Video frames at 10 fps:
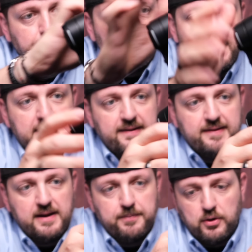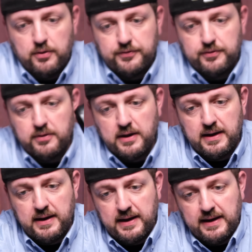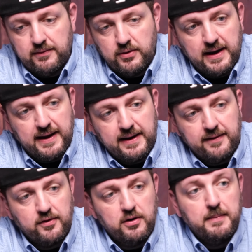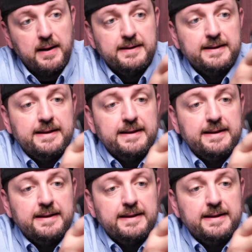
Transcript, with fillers: ed essere pronto a, a lavorare, insomma.